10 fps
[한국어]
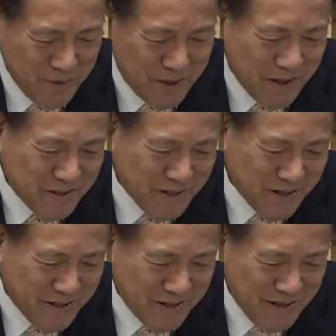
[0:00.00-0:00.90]
이게
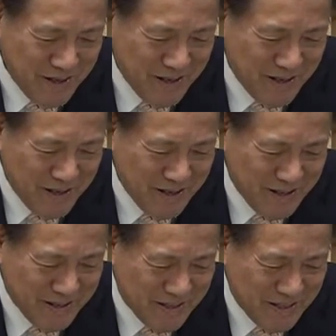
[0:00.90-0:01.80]
이제
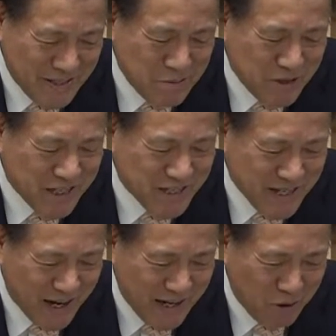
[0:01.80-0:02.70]
이미
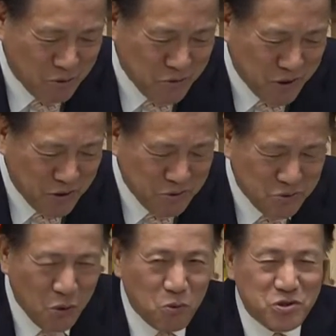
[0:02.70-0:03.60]
기자가 나오고요.
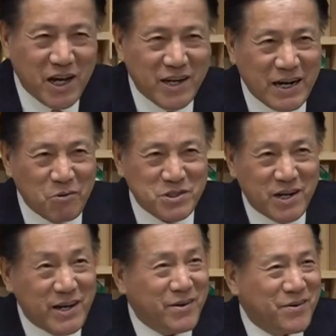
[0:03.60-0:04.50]
또 우자가
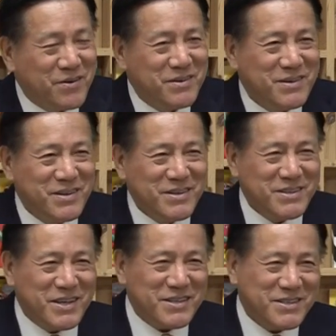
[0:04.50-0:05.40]
나오잖아요.
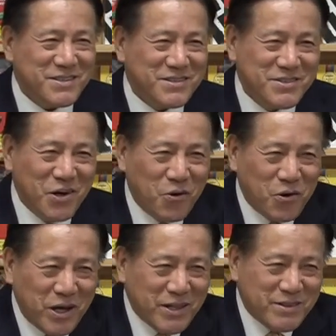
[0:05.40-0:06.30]
이게
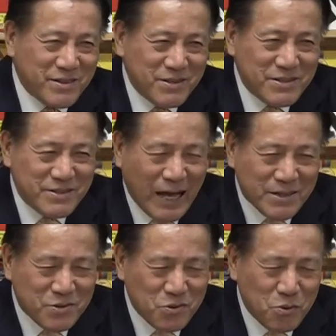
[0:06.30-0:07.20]
영어의
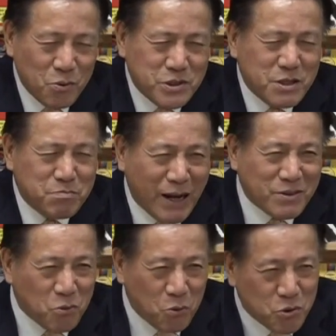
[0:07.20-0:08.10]
not only but
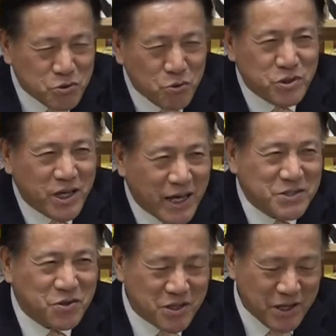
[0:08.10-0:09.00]
also의
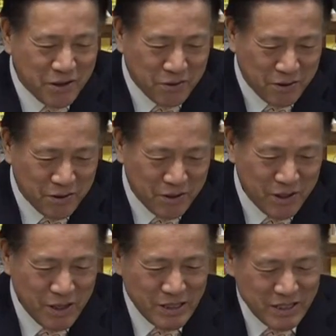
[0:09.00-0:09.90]
해석이에요.
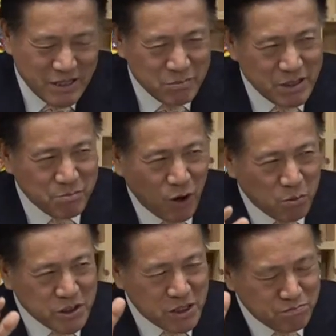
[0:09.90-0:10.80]
이미
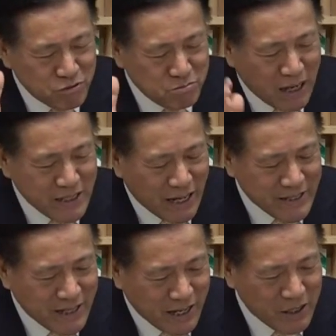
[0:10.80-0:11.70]
머머실 뿐만이
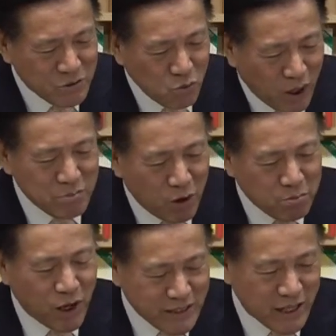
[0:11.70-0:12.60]
아니라 또한
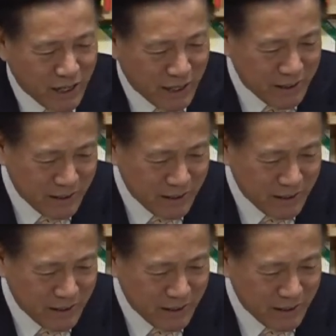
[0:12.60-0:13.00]
머머하다.